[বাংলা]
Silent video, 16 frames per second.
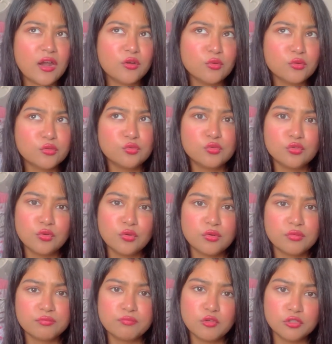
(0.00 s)
আরও দুটো
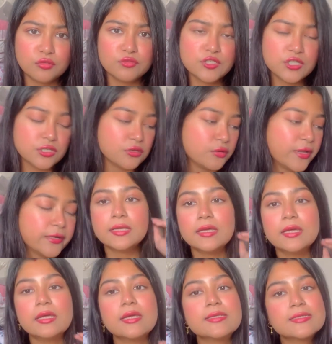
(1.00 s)
মতন ছিল
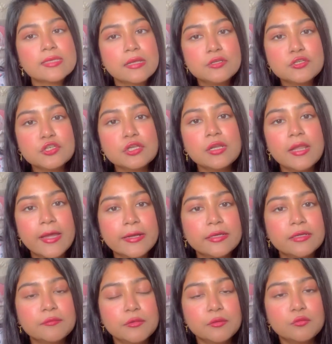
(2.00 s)
একে এসেন্সিয়াল
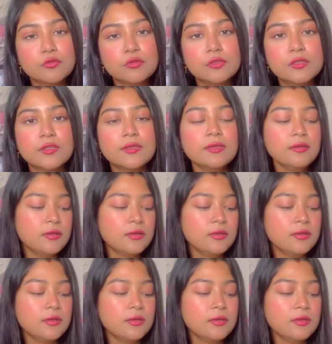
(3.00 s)
আইটেমের মধ্যে